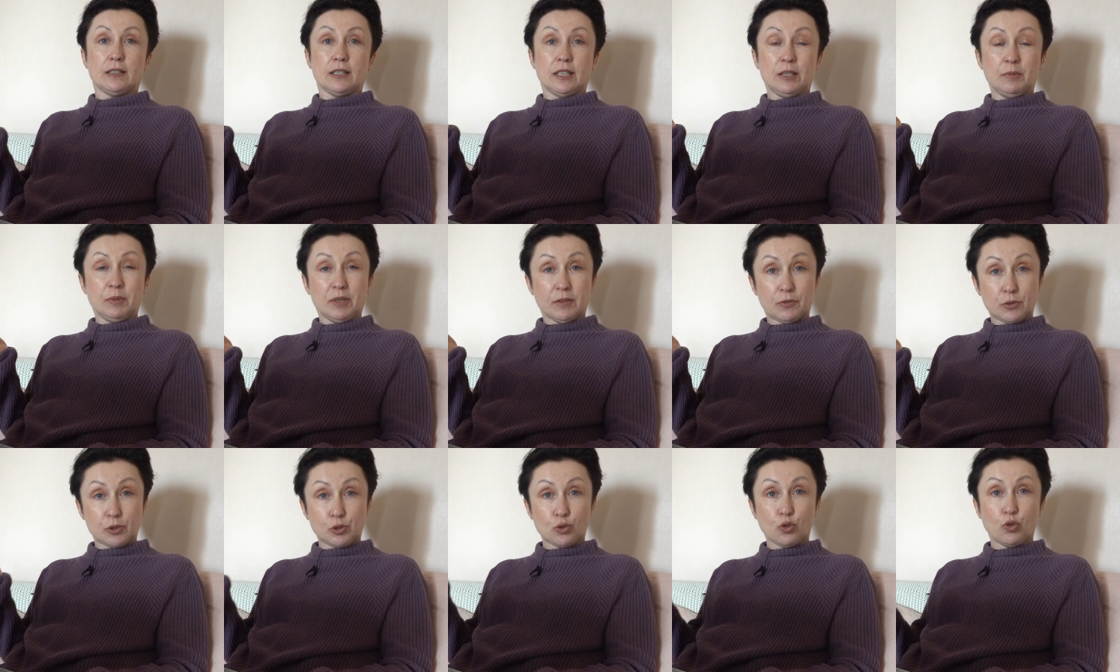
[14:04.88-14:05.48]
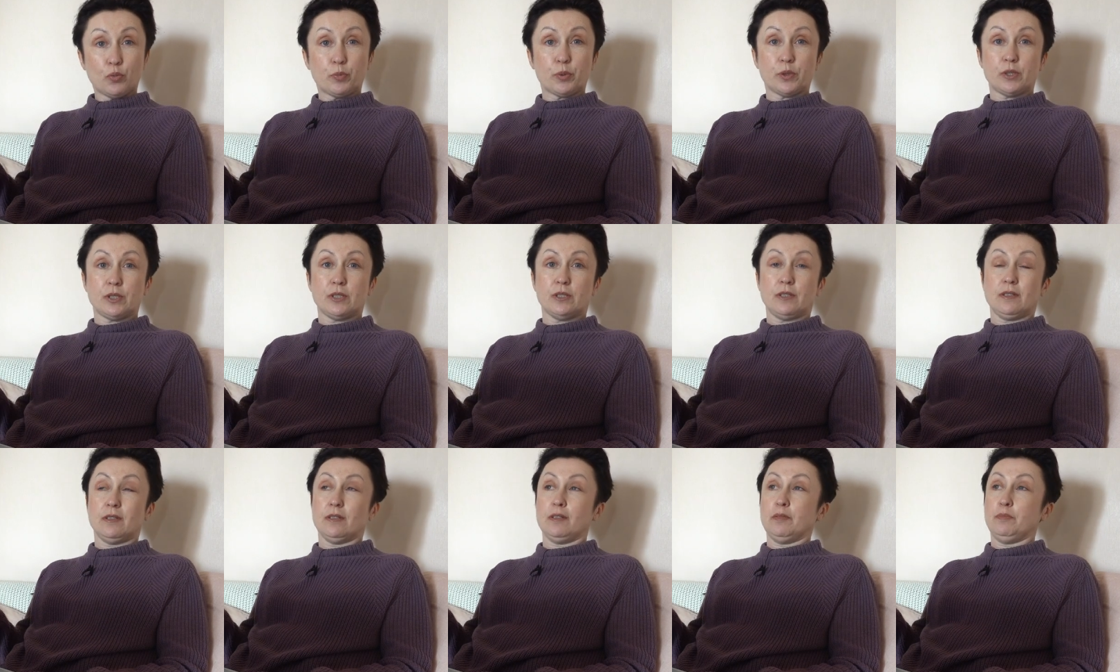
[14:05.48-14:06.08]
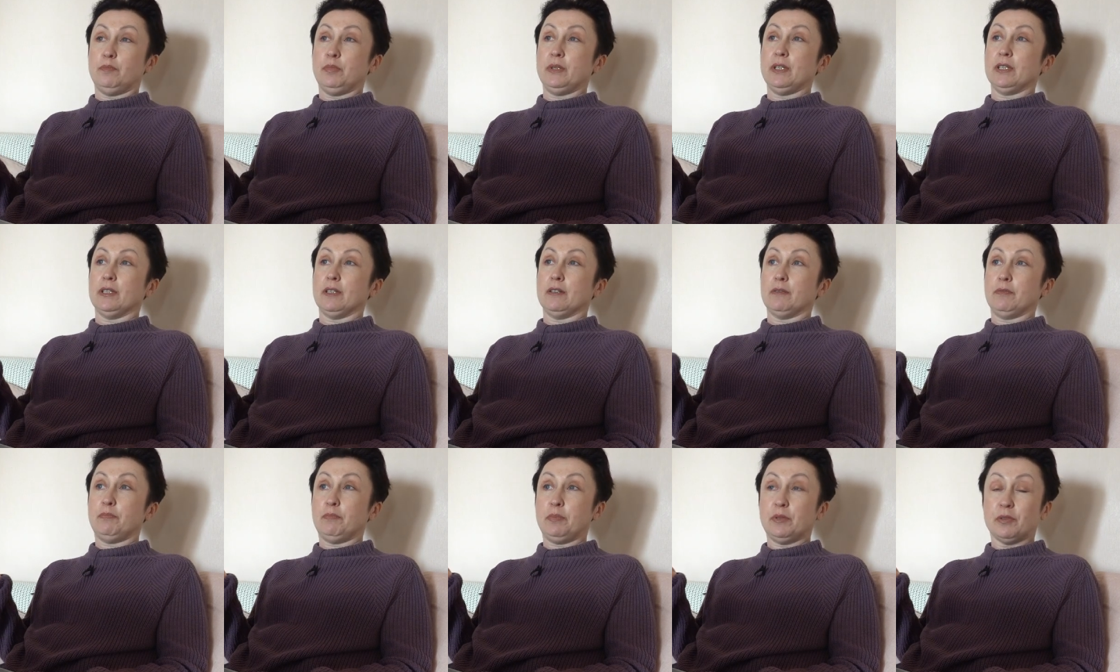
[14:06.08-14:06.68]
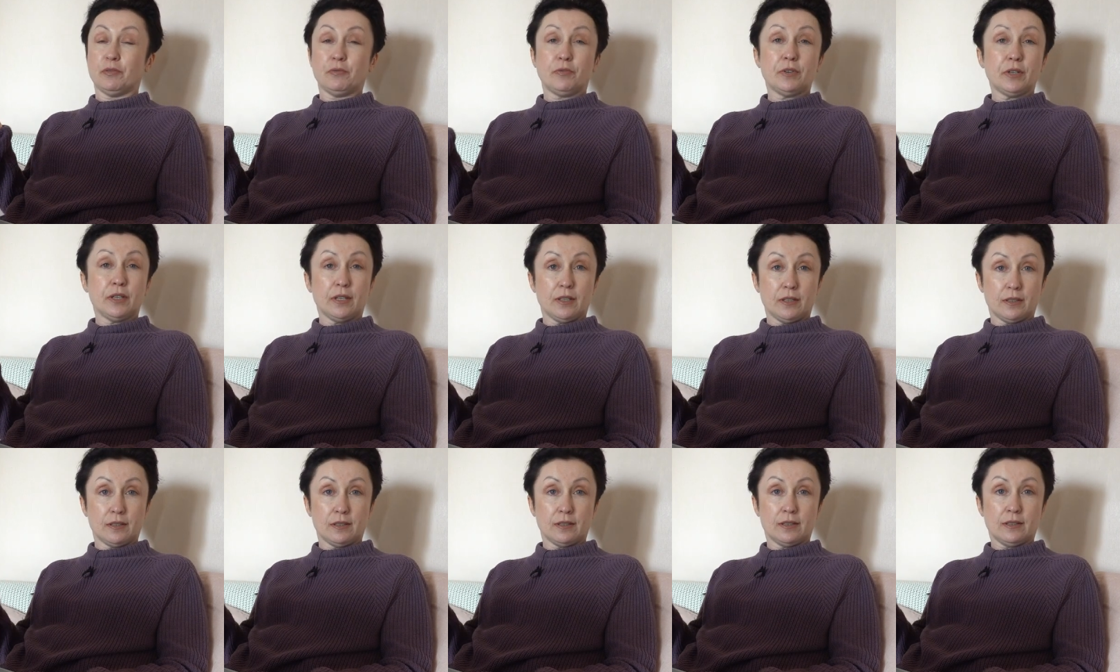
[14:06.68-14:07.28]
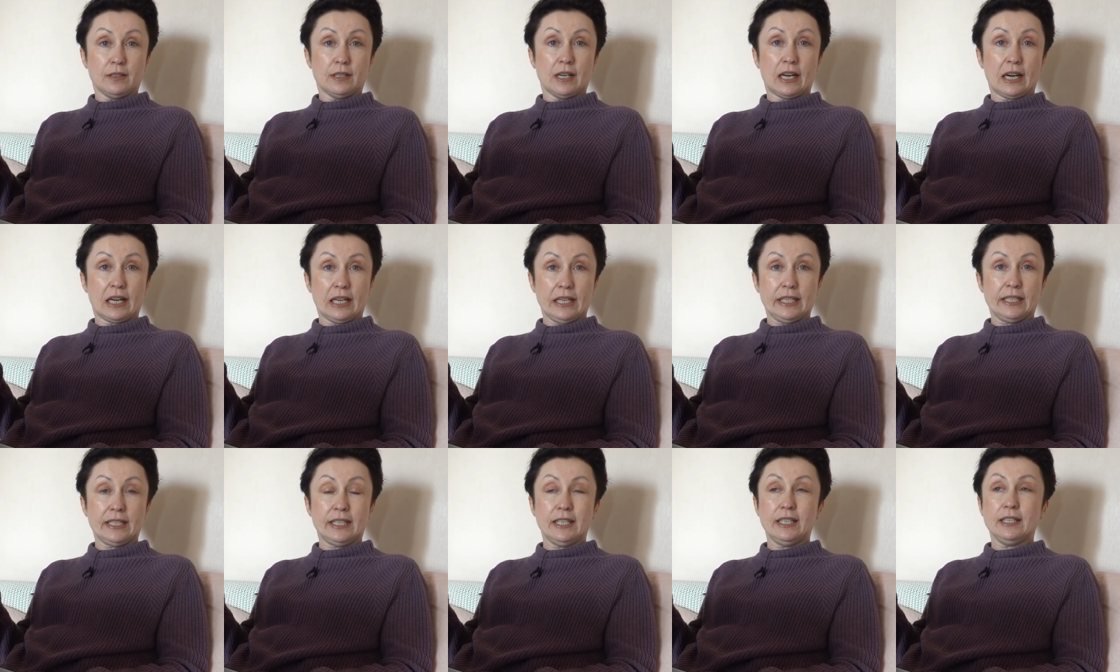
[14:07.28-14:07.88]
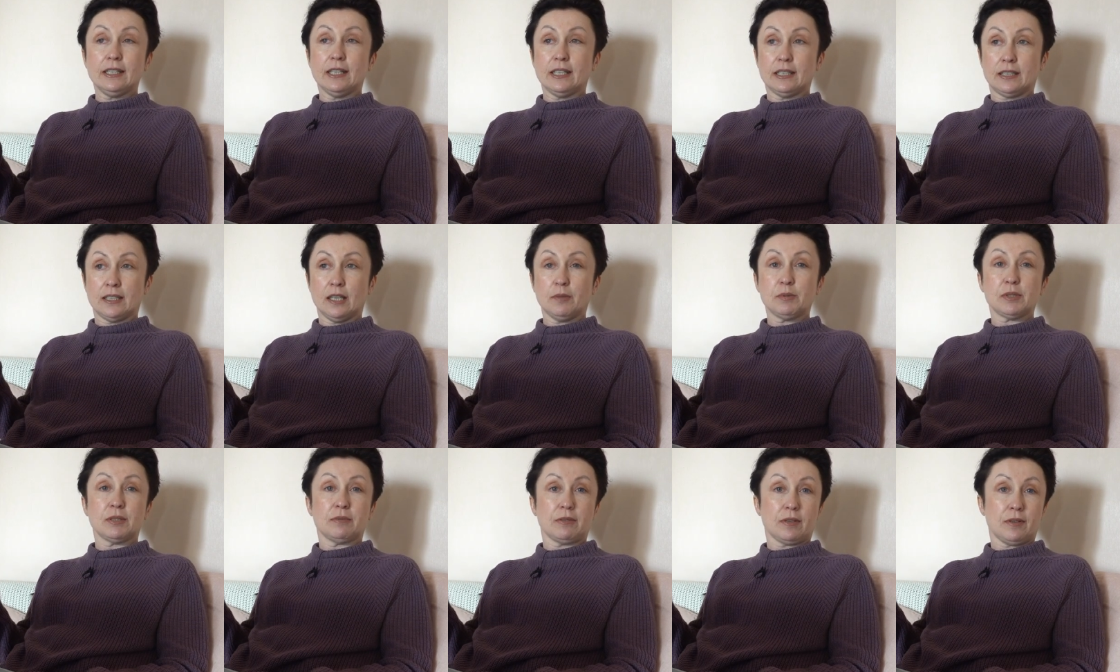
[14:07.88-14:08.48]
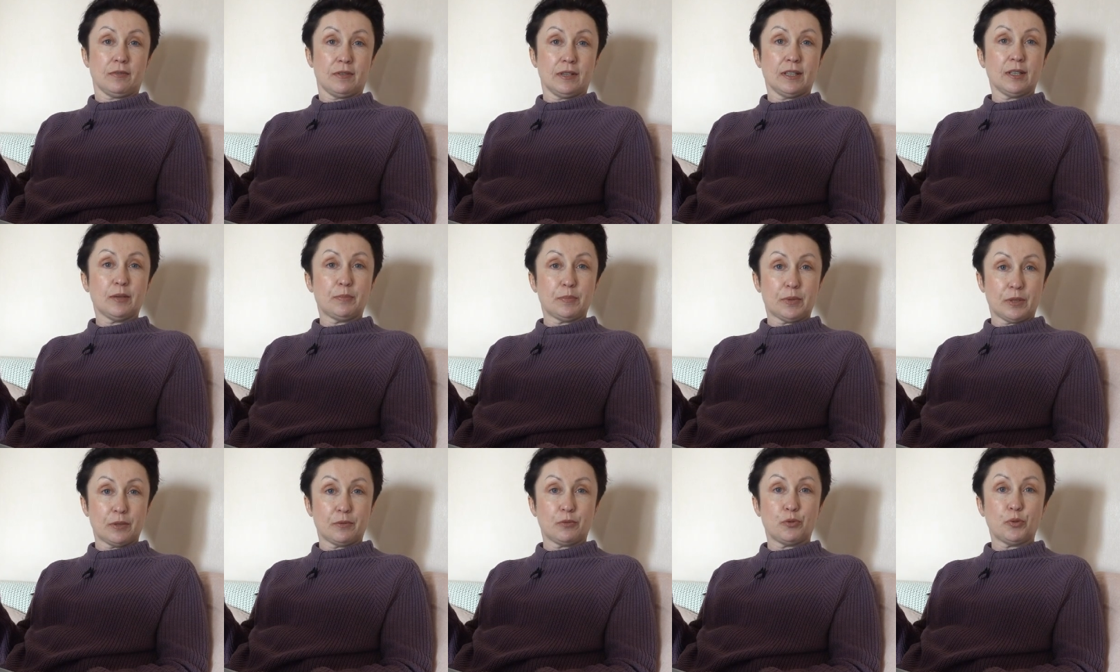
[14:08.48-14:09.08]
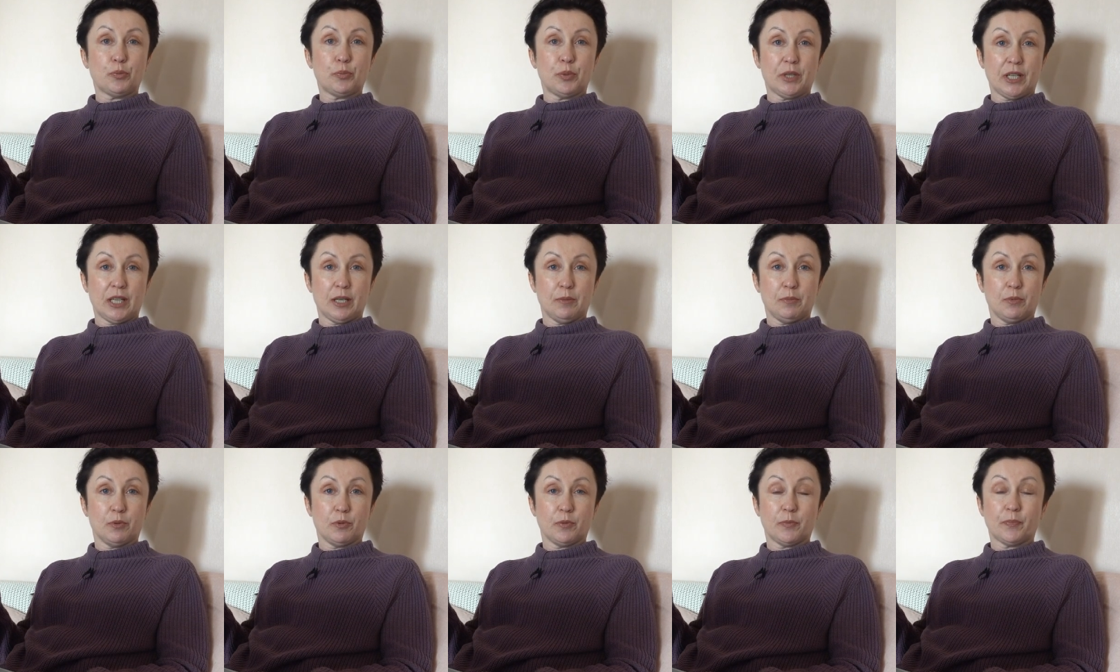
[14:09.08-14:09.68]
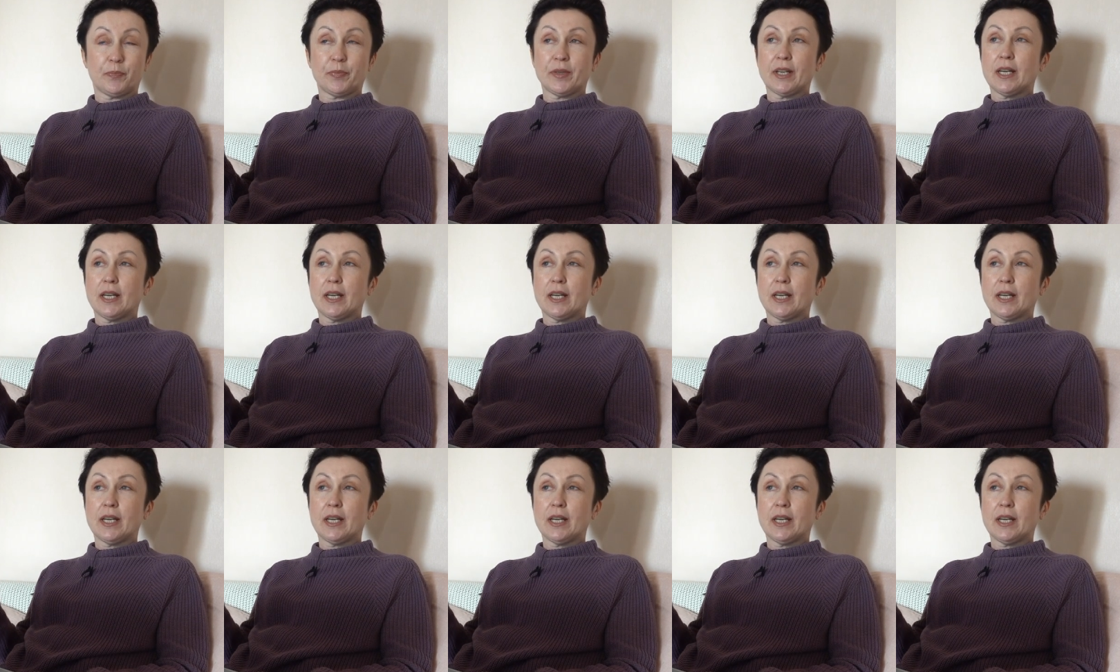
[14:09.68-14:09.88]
именно в Сопоте пела впервые «Орликина» и там завоевала первую премию.